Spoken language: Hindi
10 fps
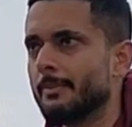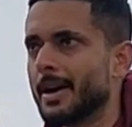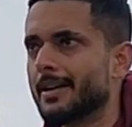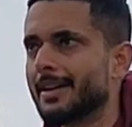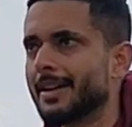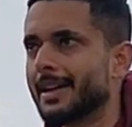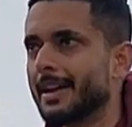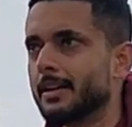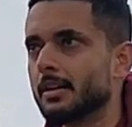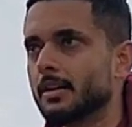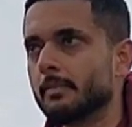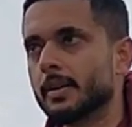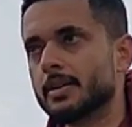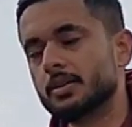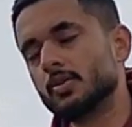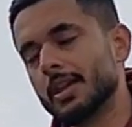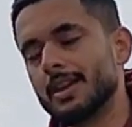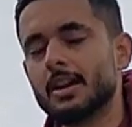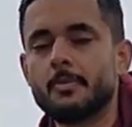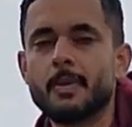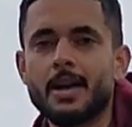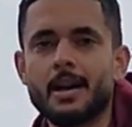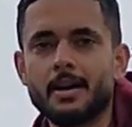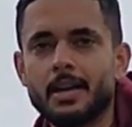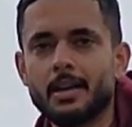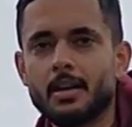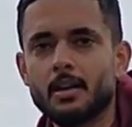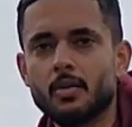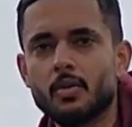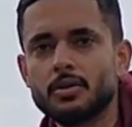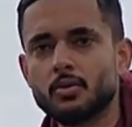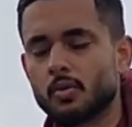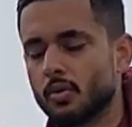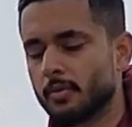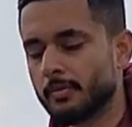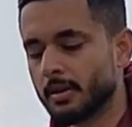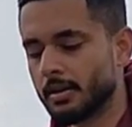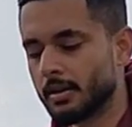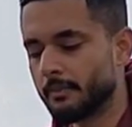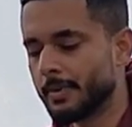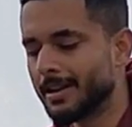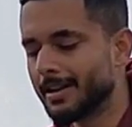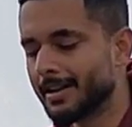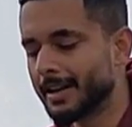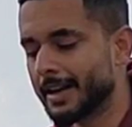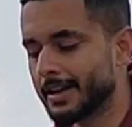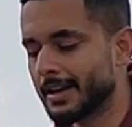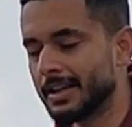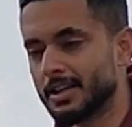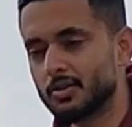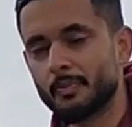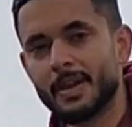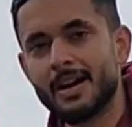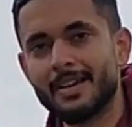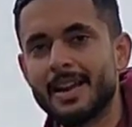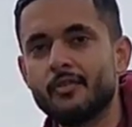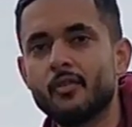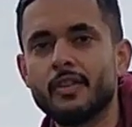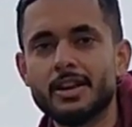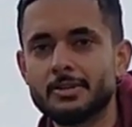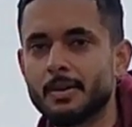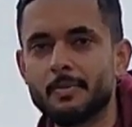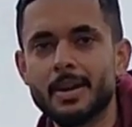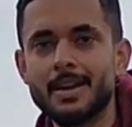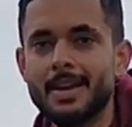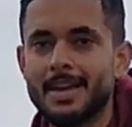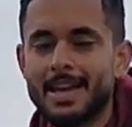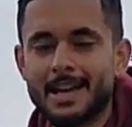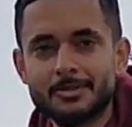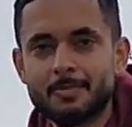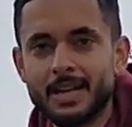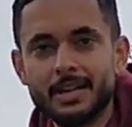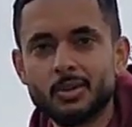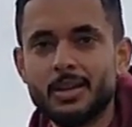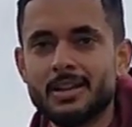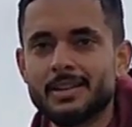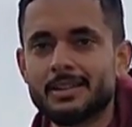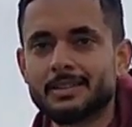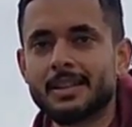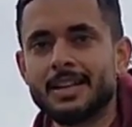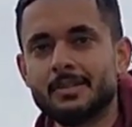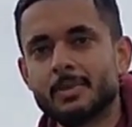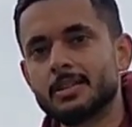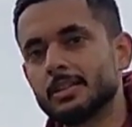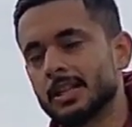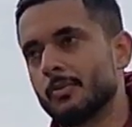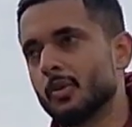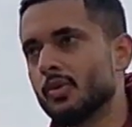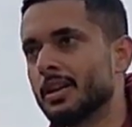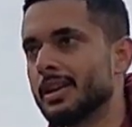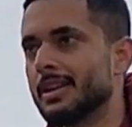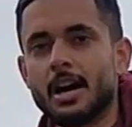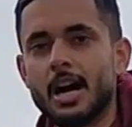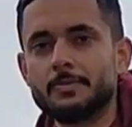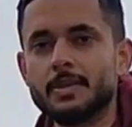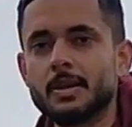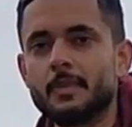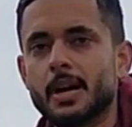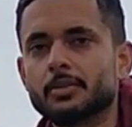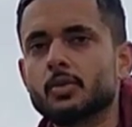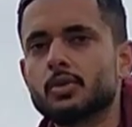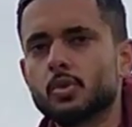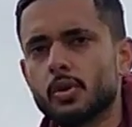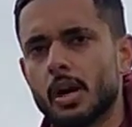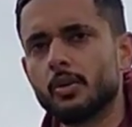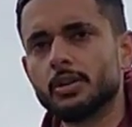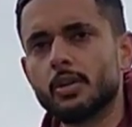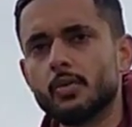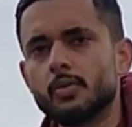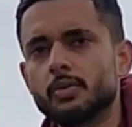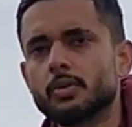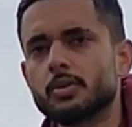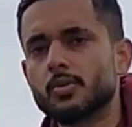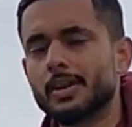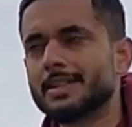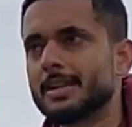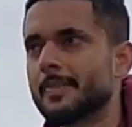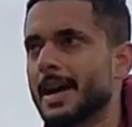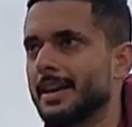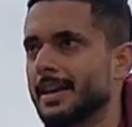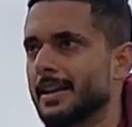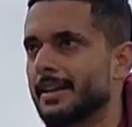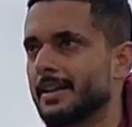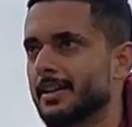मैं क्रिकेट परस्यू नहीं कर पाया आगे और जो आ, मेरा क्रिकेट के लिए जो प्यार है वो वर्ड्स में मैं एक्सप्लेन तो नहीं कर सकता लेकिन बस इतना बोलूँगा कि आज भी जब रात को सो रहा होता हूँ तो सोने से पहले